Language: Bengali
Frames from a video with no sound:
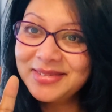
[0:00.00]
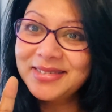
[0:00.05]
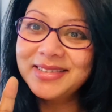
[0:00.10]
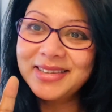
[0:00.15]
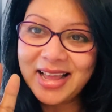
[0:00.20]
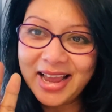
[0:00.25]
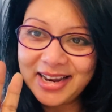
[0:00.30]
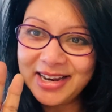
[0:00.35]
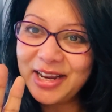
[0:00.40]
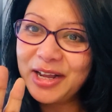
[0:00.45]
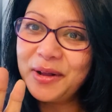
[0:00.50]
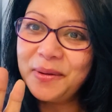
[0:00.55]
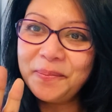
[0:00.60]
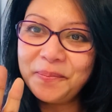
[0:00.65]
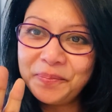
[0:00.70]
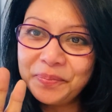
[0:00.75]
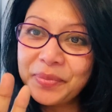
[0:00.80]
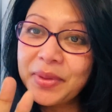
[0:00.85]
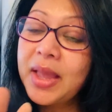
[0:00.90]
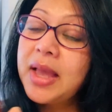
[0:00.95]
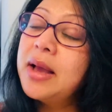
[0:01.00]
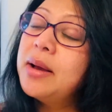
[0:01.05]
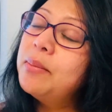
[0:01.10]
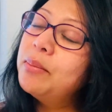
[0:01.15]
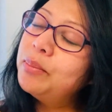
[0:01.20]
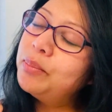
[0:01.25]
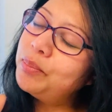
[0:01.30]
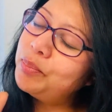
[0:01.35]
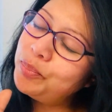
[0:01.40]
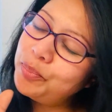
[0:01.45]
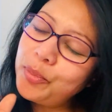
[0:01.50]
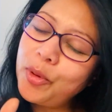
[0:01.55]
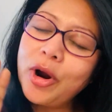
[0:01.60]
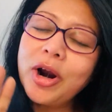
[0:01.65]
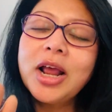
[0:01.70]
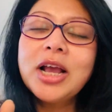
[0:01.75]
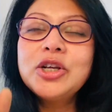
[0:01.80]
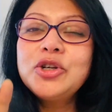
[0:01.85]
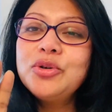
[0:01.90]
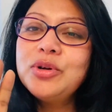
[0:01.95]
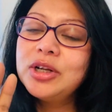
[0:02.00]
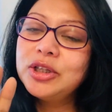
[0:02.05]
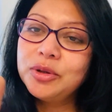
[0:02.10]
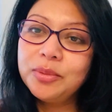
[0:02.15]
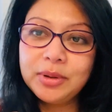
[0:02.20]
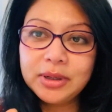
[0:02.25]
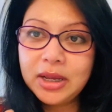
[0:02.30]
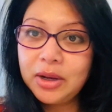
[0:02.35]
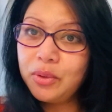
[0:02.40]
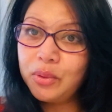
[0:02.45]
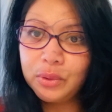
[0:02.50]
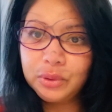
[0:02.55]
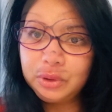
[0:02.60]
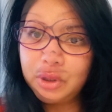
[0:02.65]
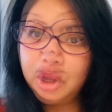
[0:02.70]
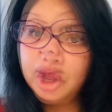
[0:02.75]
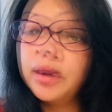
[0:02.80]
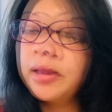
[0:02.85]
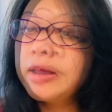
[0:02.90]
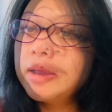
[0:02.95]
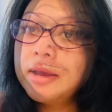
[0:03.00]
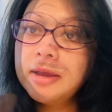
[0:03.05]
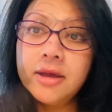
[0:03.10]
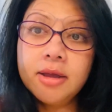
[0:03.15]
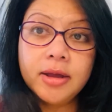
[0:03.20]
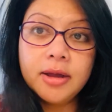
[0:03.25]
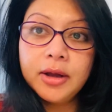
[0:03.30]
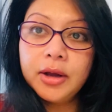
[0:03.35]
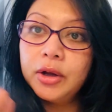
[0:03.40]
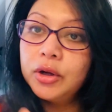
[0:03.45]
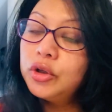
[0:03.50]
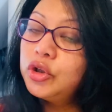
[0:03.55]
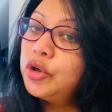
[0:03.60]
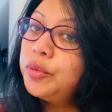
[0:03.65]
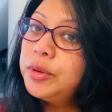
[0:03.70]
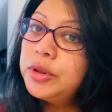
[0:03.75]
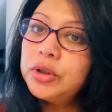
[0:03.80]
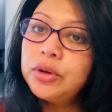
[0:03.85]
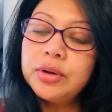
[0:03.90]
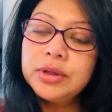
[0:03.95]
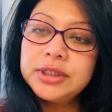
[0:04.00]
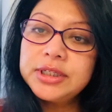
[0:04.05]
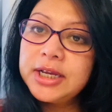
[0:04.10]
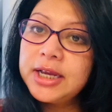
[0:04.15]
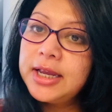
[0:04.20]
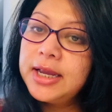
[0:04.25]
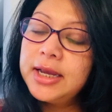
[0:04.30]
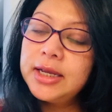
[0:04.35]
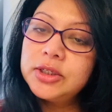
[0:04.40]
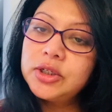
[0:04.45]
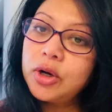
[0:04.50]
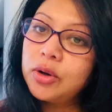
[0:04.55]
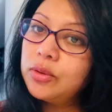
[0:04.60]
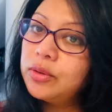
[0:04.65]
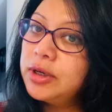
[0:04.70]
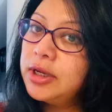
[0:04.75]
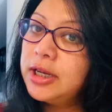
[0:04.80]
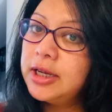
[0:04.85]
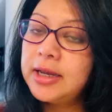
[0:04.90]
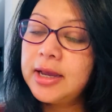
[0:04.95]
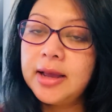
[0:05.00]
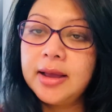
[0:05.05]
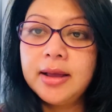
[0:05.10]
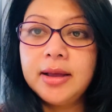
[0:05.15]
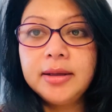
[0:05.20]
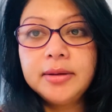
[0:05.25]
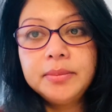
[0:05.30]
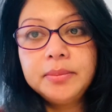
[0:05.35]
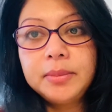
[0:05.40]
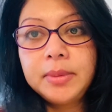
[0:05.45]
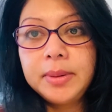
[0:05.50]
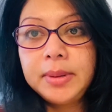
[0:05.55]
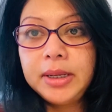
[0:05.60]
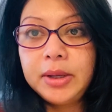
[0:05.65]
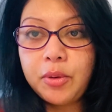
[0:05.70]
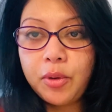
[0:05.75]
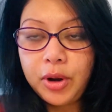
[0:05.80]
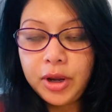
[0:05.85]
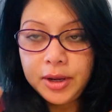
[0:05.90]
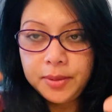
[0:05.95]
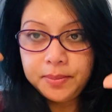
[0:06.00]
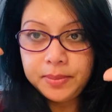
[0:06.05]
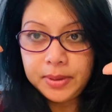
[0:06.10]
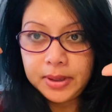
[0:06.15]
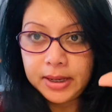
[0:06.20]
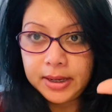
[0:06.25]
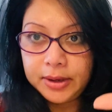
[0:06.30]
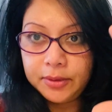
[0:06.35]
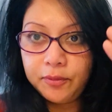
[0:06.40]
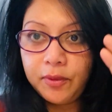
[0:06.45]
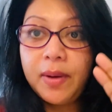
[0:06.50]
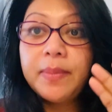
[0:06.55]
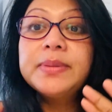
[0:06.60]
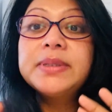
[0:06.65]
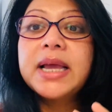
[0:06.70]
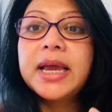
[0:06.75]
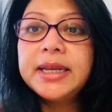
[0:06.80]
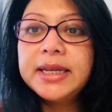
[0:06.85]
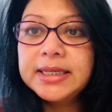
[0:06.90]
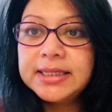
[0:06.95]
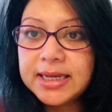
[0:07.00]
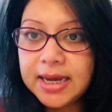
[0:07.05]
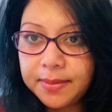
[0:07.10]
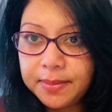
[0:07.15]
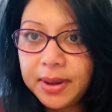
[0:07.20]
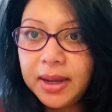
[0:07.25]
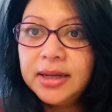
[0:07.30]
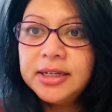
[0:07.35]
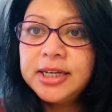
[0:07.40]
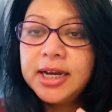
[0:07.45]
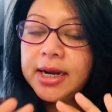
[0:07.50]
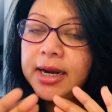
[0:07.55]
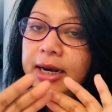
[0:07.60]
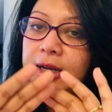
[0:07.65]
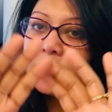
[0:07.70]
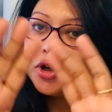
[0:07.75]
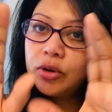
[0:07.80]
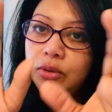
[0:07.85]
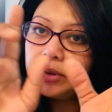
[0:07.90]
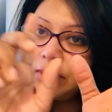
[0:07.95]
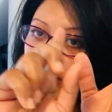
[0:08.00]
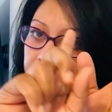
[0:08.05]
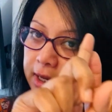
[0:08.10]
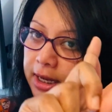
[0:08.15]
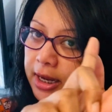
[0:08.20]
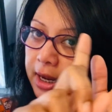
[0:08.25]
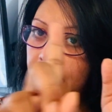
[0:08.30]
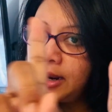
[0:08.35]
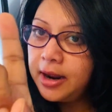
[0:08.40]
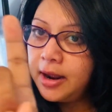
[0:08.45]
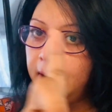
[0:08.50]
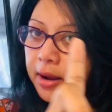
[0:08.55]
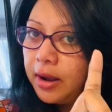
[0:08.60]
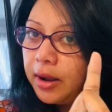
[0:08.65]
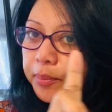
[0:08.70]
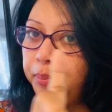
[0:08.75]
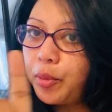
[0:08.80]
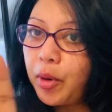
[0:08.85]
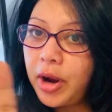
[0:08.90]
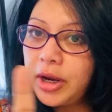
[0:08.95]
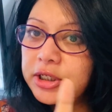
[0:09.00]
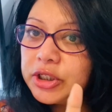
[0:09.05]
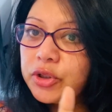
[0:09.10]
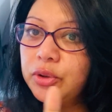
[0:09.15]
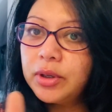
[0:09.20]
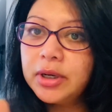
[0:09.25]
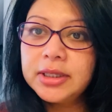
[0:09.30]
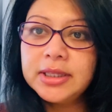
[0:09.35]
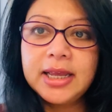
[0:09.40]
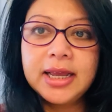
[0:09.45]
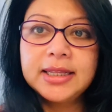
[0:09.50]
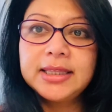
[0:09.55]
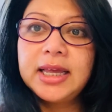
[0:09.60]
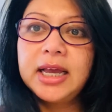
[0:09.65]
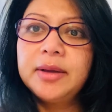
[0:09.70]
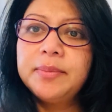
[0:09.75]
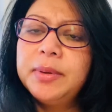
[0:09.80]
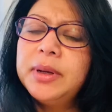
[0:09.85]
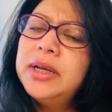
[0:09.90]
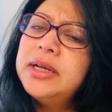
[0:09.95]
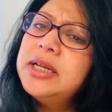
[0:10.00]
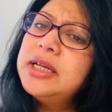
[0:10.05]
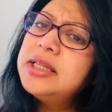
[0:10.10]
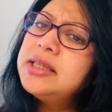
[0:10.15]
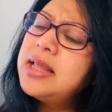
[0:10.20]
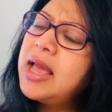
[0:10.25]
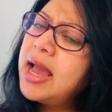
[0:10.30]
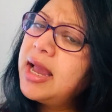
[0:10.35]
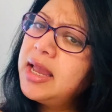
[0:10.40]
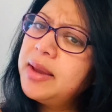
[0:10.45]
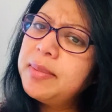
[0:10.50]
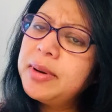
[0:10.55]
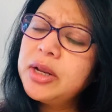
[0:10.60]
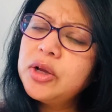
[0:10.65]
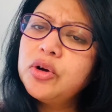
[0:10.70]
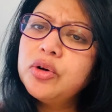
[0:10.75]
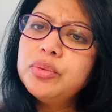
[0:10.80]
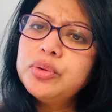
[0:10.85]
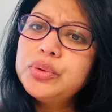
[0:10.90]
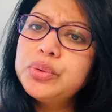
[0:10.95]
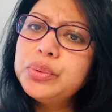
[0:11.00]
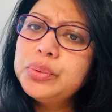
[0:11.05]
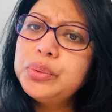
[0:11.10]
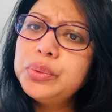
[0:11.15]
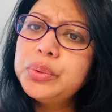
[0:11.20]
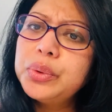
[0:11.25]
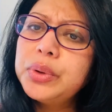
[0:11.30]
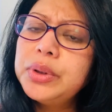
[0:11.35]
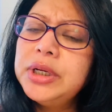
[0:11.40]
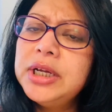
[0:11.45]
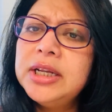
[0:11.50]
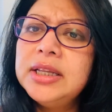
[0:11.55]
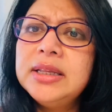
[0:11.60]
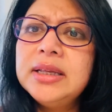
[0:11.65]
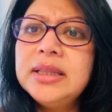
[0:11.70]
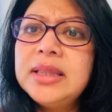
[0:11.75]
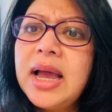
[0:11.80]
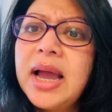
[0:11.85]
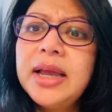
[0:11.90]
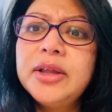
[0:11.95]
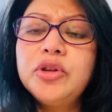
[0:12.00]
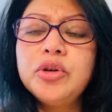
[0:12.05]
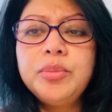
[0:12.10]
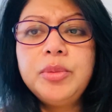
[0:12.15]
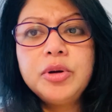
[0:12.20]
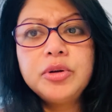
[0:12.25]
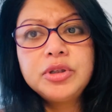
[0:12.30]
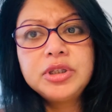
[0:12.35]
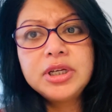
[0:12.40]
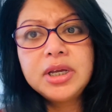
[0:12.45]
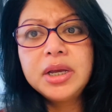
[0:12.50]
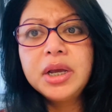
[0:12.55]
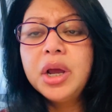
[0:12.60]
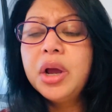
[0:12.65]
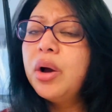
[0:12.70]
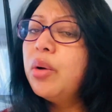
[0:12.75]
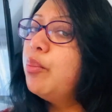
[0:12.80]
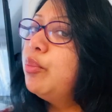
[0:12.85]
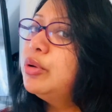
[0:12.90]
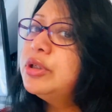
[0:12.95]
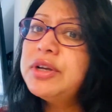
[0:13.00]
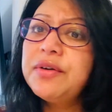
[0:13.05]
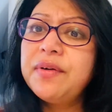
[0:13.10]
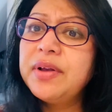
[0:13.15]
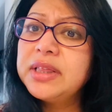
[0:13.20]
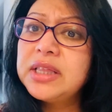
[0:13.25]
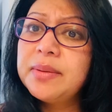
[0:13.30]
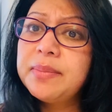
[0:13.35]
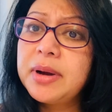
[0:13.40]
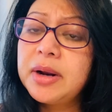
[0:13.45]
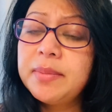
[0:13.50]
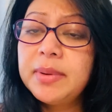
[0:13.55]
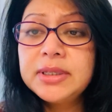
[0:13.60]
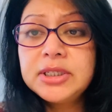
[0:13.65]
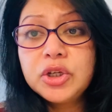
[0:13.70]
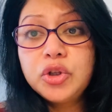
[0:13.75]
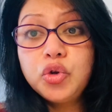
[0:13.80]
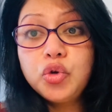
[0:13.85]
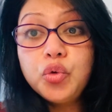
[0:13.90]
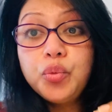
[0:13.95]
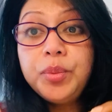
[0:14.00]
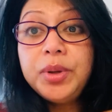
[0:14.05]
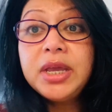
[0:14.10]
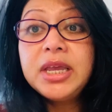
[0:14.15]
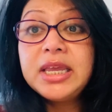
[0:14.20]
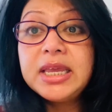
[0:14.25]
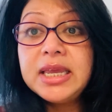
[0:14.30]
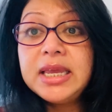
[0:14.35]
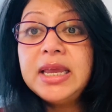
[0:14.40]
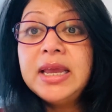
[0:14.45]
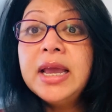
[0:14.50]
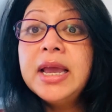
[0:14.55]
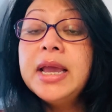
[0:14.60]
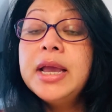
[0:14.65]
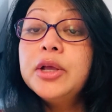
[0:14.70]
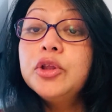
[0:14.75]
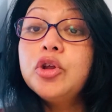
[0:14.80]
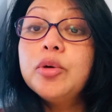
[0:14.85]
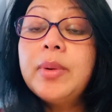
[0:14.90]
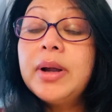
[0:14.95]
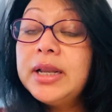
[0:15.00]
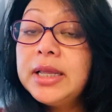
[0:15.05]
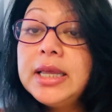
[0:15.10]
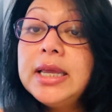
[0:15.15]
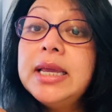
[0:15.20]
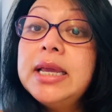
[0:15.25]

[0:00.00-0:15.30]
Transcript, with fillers: তাই না পড়াশোনা তোমাকে করতে হবে যাই হোক তুমি তো হচ্ছে গিয়ে যখনই মানে ওই ওয়েবসাইটে যাবা সেখানে তখন নাকি পয়েন্টগুলো দেওয়া থাকবে একেবারে খুব সুন্দর নির্দ্বিধায় তুমি হচ্ছে বুঝে ফেলতে পারবা যে তুমি কি তোমার কি